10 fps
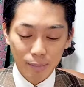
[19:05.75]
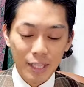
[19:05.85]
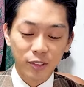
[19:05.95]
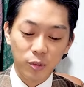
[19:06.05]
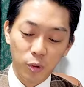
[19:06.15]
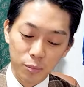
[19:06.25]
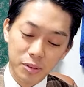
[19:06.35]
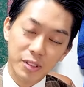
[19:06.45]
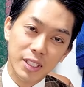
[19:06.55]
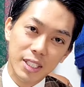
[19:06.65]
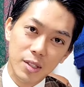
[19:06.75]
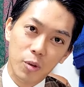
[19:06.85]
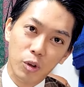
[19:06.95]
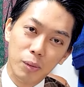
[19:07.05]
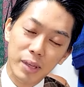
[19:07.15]
でまあちょっとこの物理基礎
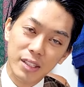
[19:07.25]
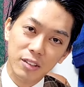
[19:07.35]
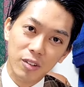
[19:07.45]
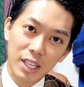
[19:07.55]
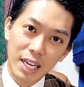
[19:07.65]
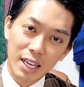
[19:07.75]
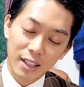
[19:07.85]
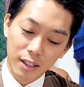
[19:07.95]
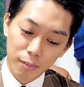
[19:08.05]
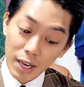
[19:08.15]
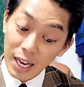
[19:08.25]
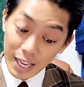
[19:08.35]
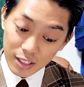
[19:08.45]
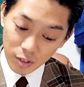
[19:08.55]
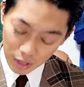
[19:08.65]
このままいくのか、まあ、
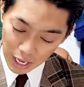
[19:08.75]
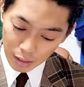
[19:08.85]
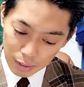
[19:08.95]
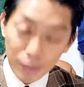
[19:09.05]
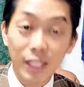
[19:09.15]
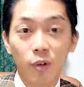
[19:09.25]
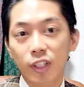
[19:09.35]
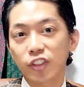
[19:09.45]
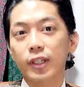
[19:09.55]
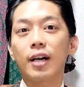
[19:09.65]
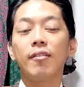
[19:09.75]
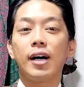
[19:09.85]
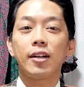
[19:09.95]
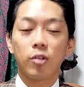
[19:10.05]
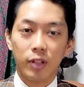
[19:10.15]
変えるのか、まあ、まだこれ時間
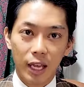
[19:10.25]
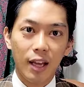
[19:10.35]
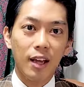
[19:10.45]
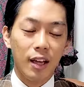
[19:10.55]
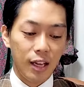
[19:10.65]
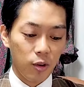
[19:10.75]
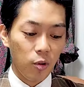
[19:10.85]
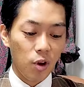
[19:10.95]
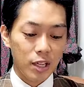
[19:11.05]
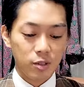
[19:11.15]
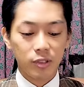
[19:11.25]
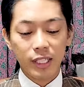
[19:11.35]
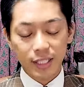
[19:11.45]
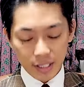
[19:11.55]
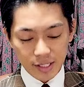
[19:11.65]
はあるので、えー、ここはそんな
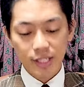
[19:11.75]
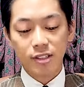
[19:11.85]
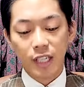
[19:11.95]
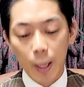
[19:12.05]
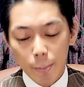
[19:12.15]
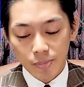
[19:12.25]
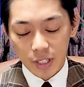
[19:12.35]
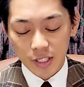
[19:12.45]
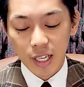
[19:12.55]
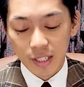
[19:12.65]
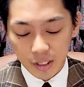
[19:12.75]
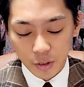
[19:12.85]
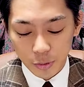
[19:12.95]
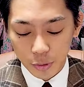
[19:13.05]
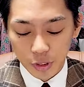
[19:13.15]
に気にせずにいきたいな
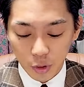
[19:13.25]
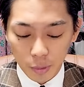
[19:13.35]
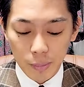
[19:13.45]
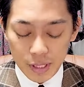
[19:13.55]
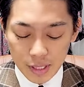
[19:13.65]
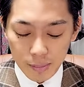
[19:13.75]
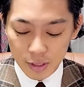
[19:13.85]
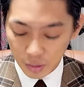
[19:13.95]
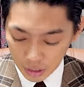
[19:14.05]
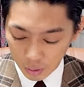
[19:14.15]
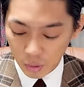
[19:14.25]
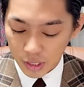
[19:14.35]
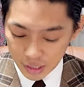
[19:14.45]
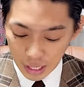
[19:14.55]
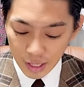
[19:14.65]
というふうに思いますまあそんなところ
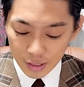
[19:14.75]
でした